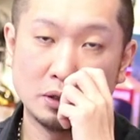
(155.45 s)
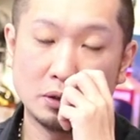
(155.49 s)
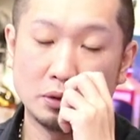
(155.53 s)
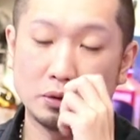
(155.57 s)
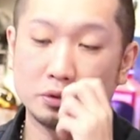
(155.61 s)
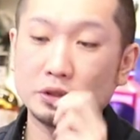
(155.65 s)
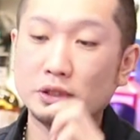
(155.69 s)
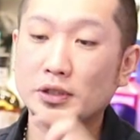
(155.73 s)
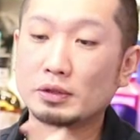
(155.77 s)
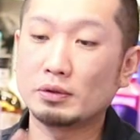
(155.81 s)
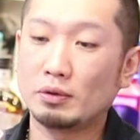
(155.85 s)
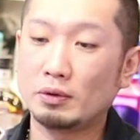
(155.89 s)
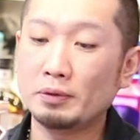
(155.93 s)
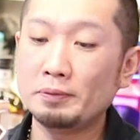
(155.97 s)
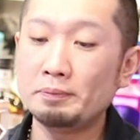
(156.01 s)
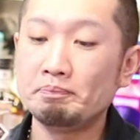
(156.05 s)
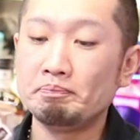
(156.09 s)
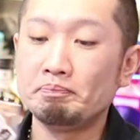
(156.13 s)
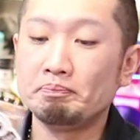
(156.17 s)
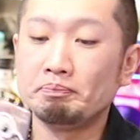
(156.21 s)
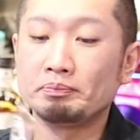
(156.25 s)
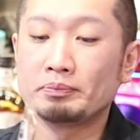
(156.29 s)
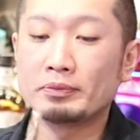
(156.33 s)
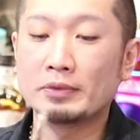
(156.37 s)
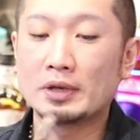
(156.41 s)
大きい方
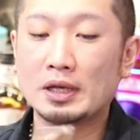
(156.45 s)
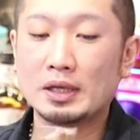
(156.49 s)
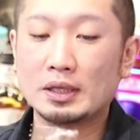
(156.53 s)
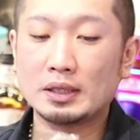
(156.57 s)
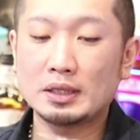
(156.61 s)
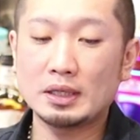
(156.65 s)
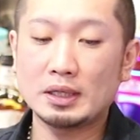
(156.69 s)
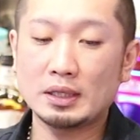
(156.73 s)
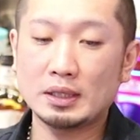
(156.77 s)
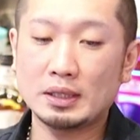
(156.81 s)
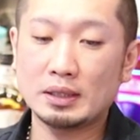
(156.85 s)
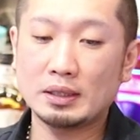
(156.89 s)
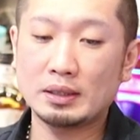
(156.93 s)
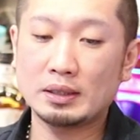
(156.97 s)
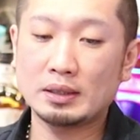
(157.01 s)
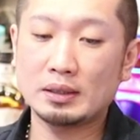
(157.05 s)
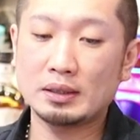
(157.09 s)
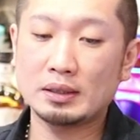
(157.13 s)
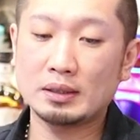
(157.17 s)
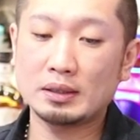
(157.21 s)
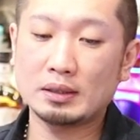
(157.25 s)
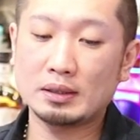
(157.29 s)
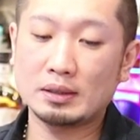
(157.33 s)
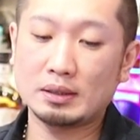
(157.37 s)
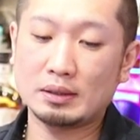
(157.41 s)

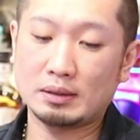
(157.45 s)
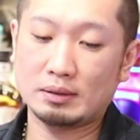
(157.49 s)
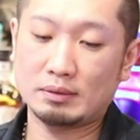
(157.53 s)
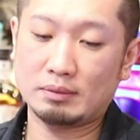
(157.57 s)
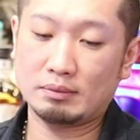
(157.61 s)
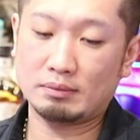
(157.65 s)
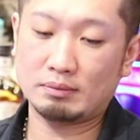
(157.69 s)
で、